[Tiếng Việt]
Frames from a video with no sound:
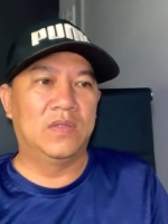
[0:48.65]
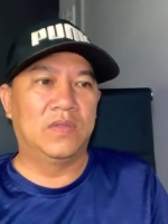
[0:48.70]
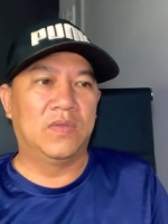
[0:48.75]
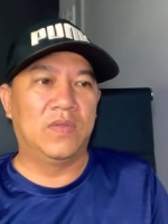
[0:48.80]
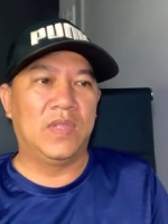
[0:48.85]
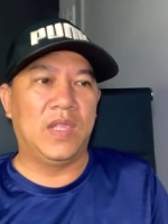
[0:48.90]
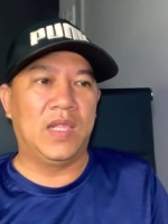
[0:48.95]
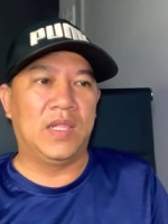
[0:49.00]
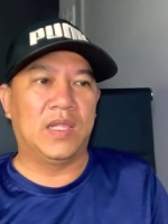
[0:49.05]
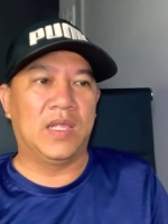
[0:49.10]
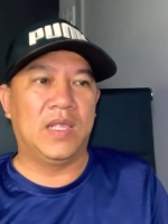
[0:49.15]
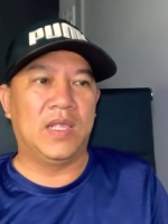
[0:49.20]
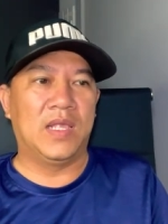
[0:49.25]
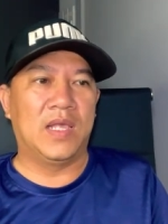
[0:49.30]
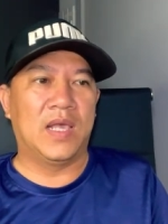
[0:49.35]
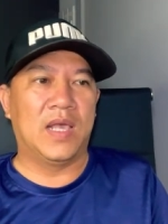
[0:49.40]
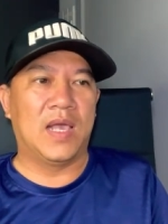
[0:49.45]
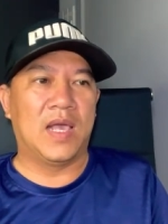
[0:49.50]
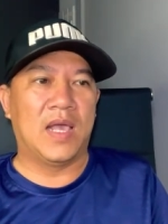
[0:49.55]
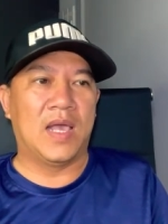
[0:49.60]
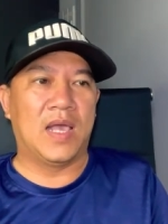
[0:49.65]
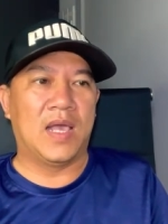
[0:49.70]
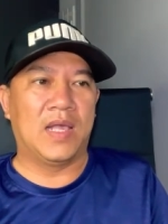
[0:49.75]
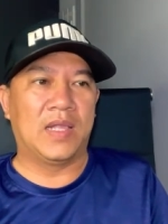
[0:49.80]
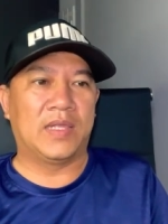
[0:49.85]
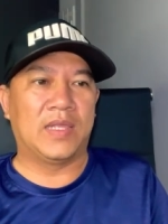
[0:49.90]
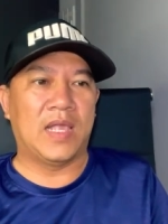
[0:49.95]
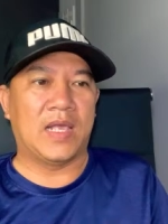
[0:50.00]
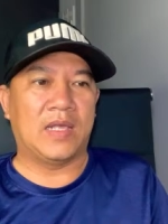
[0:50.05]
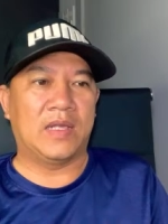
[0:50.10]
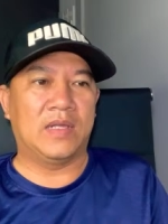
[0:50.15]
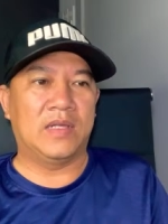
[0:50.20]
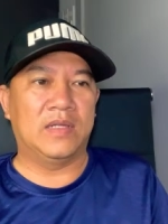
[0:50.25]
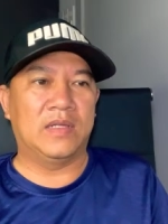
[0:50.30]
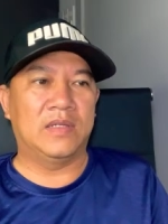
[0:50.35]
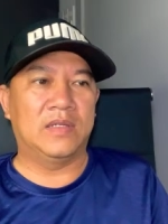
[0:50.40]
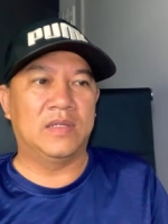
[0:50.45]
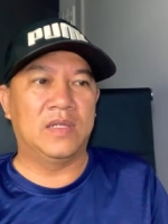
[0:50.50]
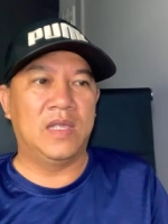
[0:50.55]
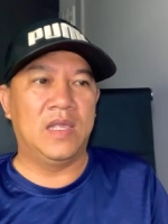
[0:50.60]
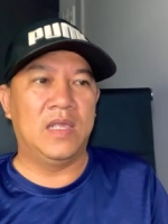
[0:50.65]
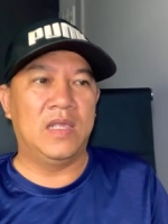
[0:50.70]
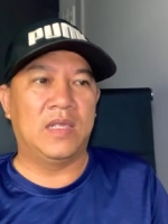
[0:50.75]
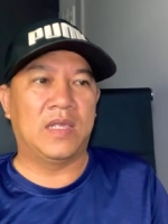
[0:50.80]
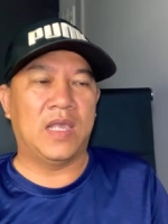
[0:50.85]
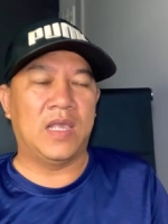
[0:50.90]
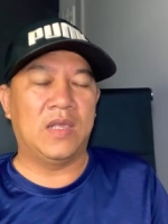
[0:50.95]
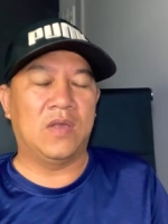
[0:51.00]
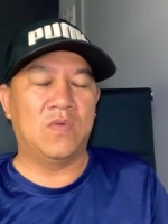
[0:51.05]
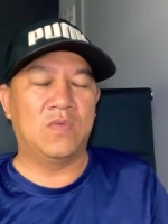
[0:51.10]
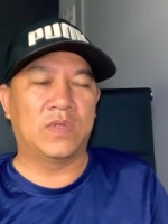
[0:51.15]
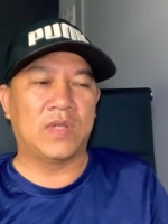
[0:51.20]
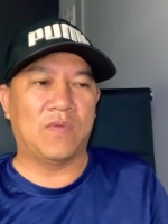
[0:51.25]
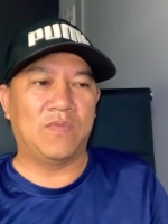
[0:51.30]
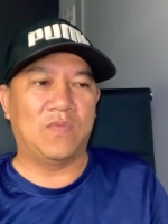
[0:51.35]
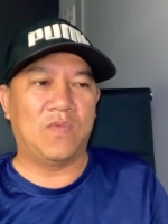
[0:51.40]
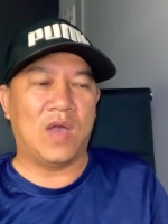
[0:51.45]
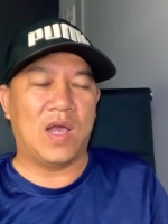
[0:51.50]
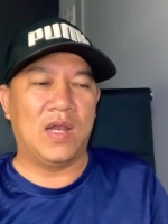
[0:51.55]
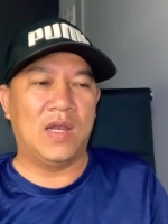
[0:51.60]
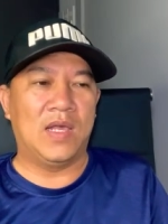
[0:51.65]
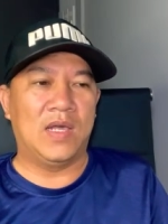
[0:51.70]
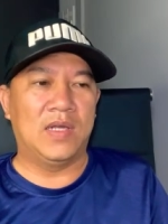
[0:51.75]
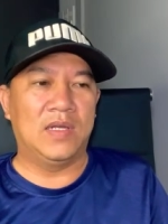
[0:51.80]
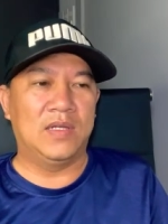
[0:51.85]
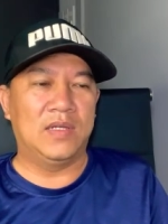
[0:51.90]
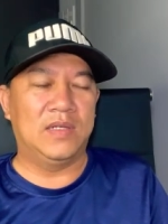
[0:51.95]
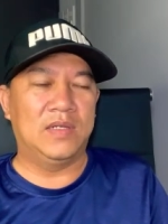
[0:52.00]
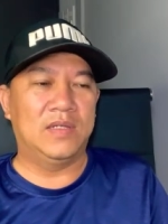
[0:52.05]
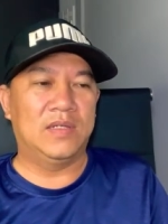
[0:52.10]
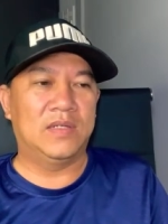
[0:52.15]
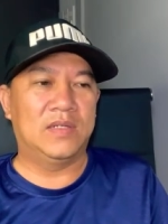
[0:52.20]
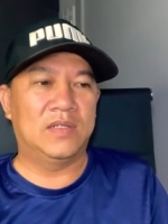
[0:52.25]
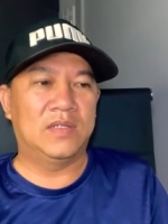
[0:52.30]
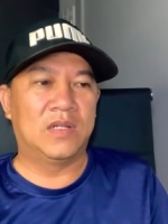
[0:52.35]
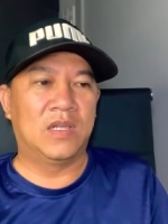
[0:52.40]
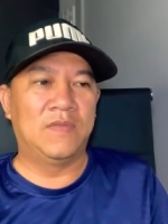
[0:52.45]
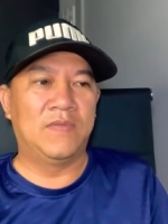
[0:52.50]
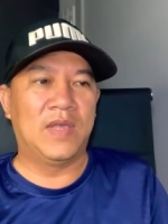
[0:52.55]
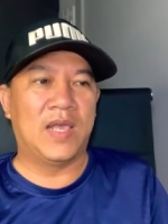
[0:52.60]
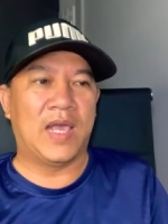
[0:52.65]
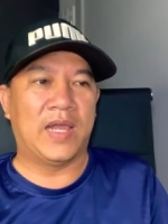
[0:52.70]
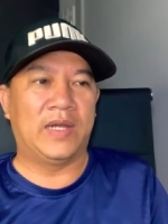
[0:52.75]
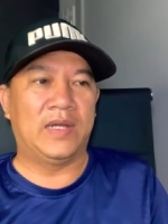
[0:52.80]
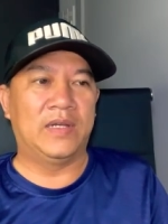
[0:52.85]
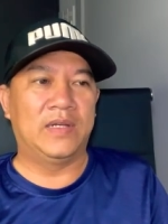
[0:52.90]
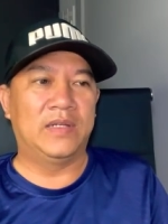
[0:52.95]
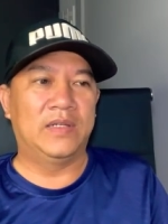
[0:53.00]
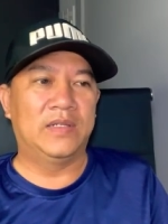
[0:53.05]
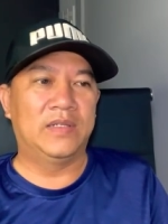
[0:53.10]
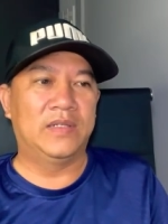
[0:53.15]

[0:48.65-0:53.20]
tuy nhiên thì à, chắc nghi cái cú sốc quá lớn đối với ảnh